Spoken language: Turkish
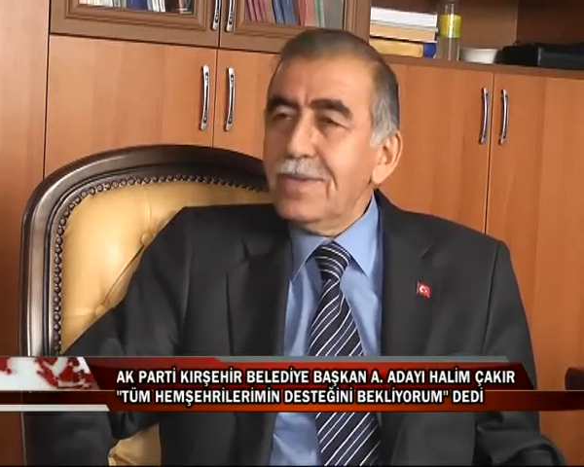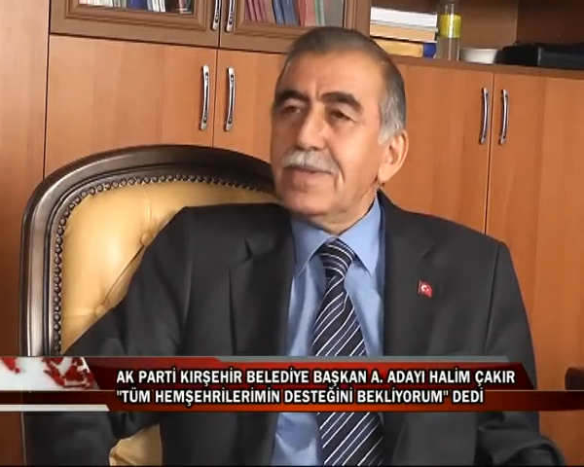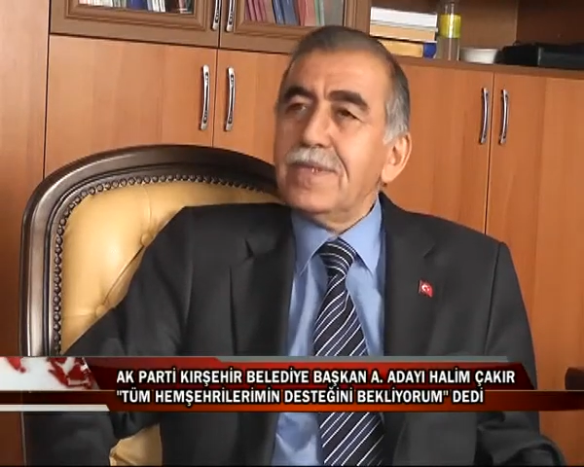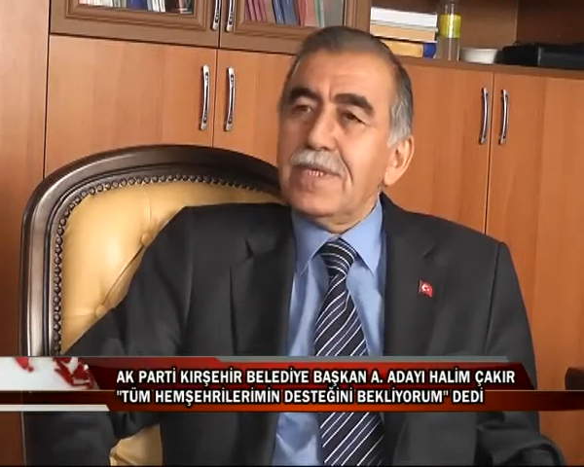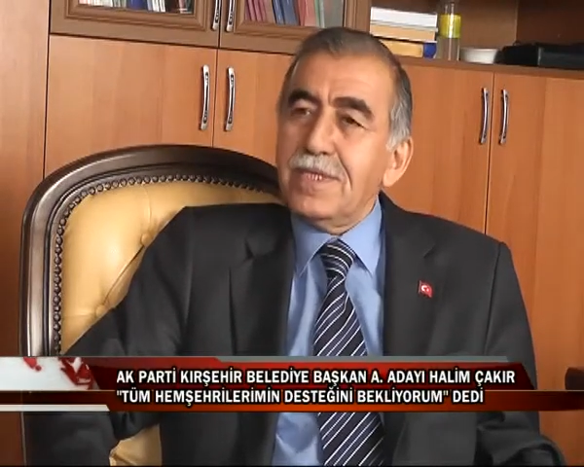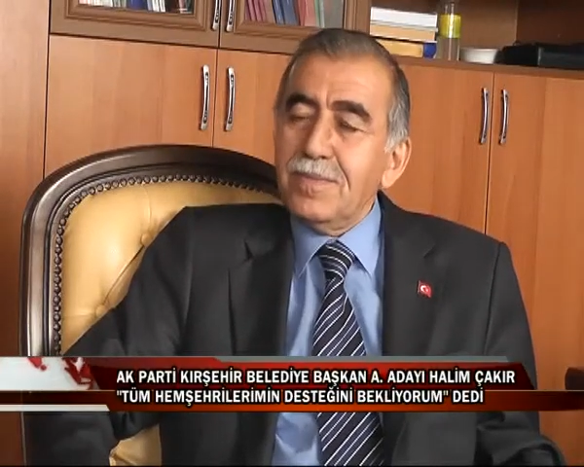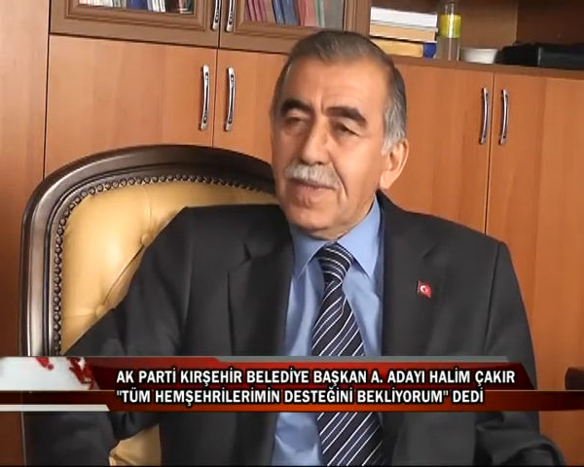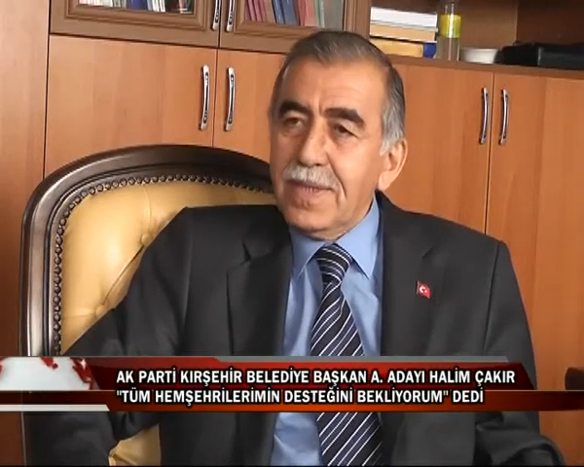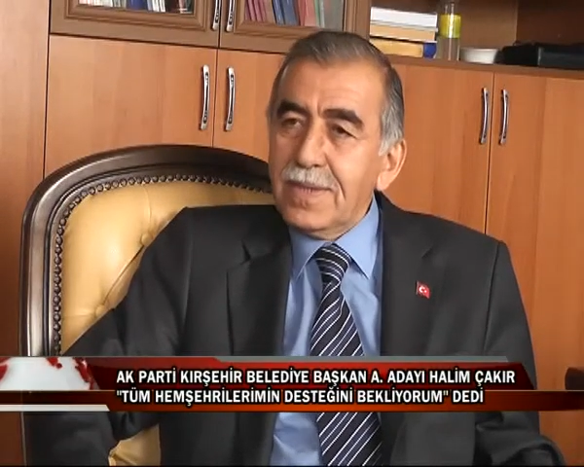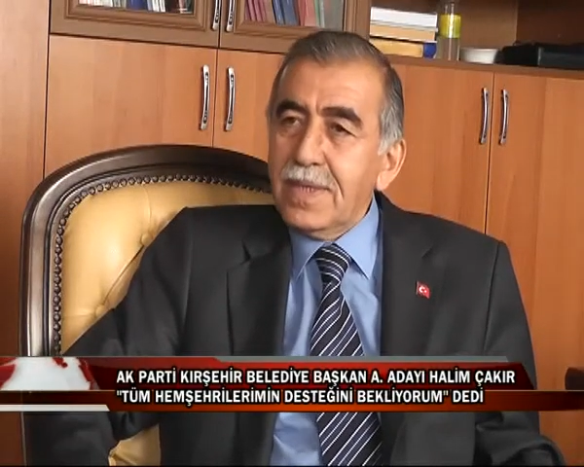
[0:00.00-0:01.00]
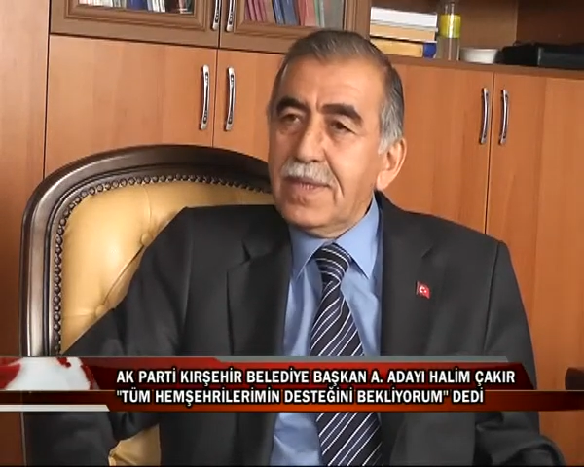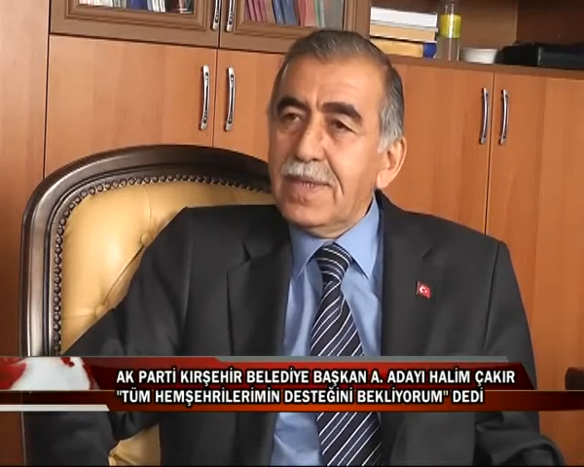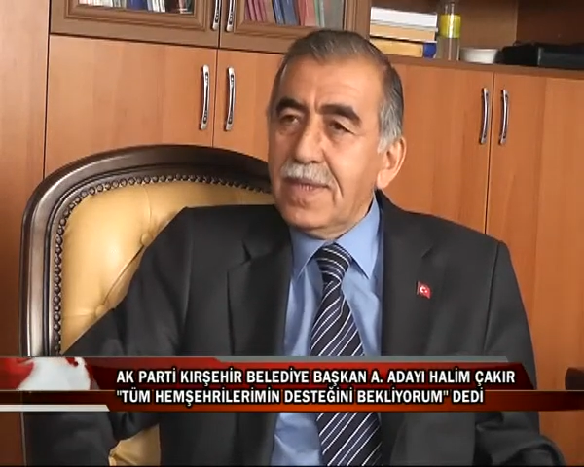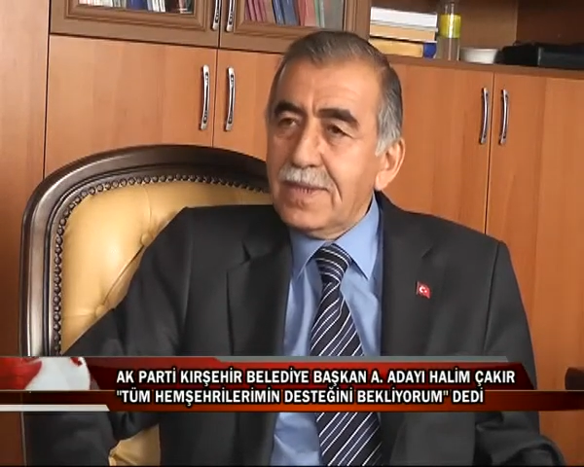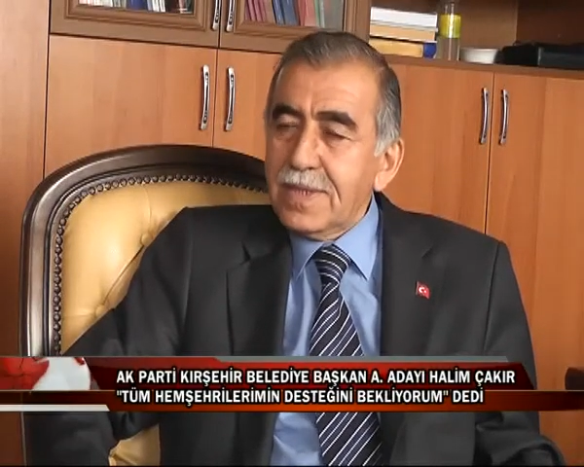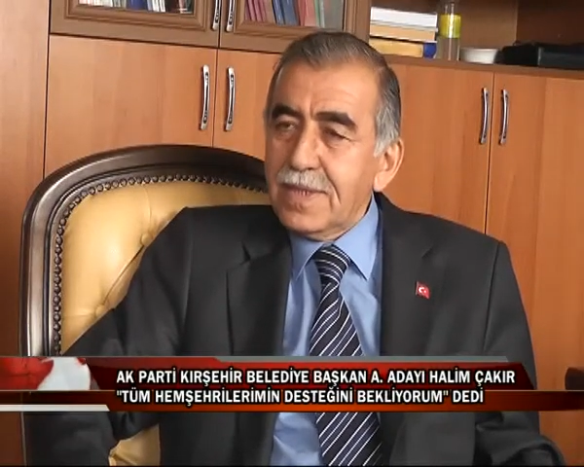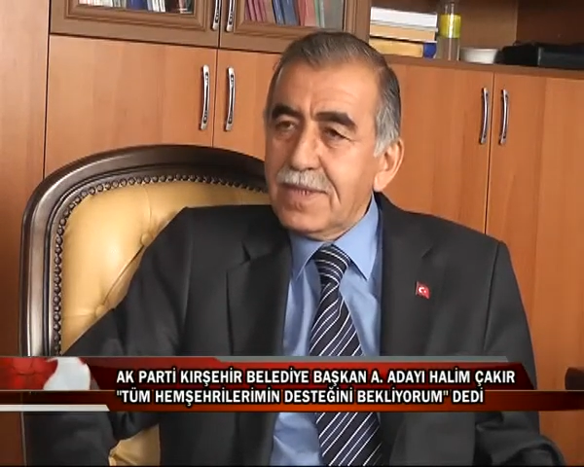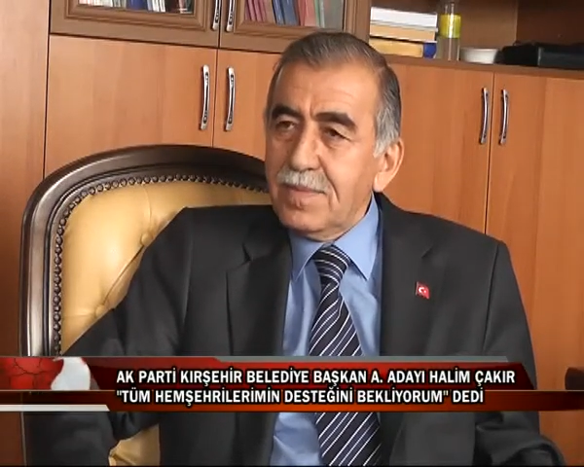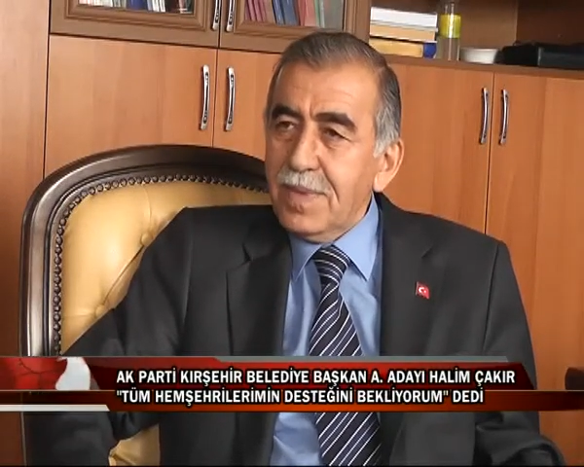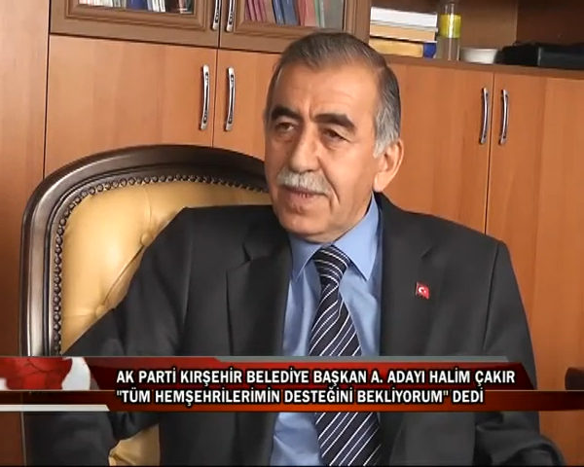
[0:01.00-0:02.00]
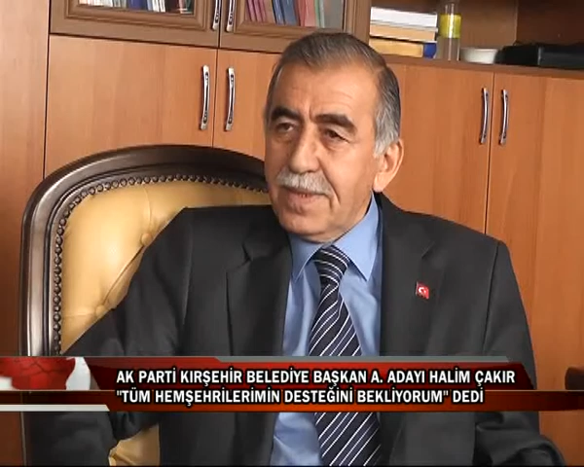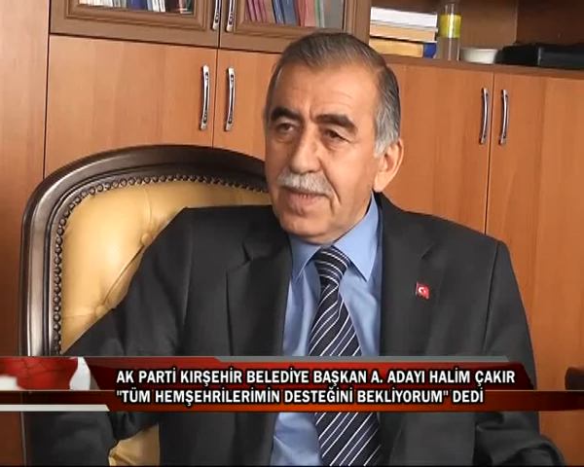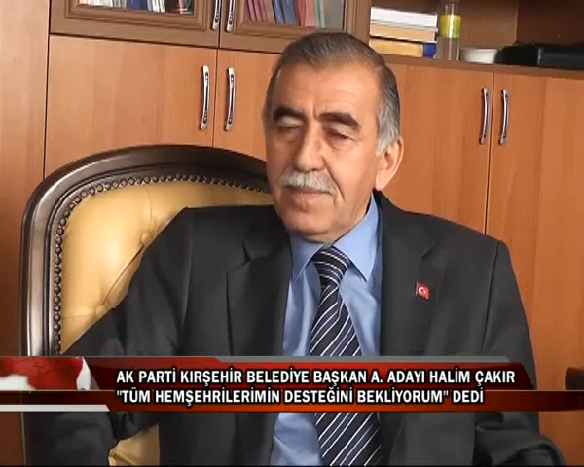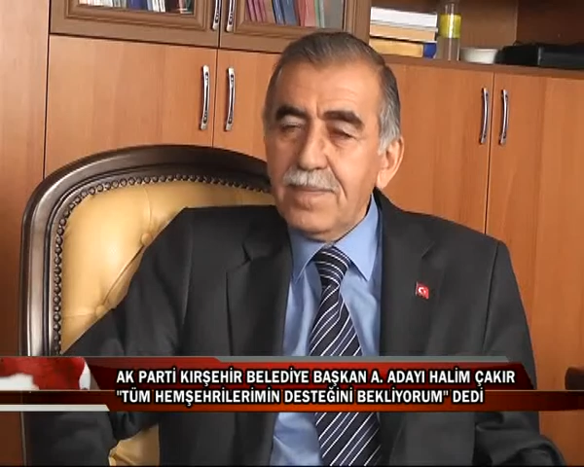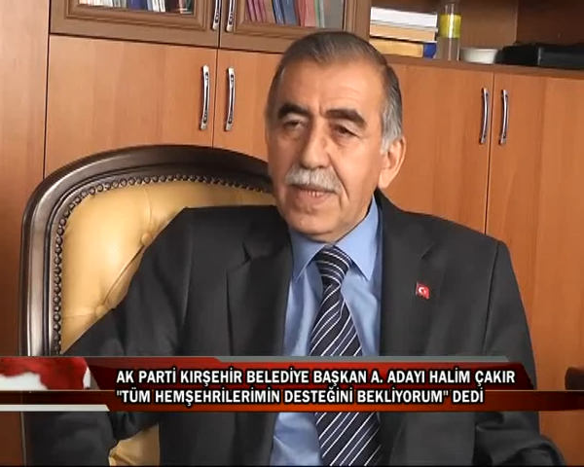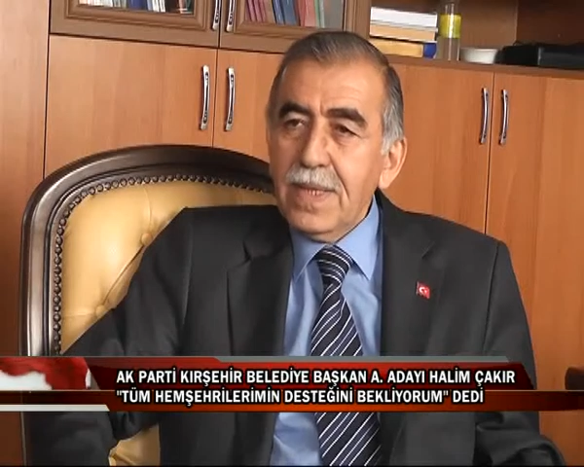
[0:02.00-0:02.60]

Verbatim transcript: seçimlerinde, yerel seçimlerinde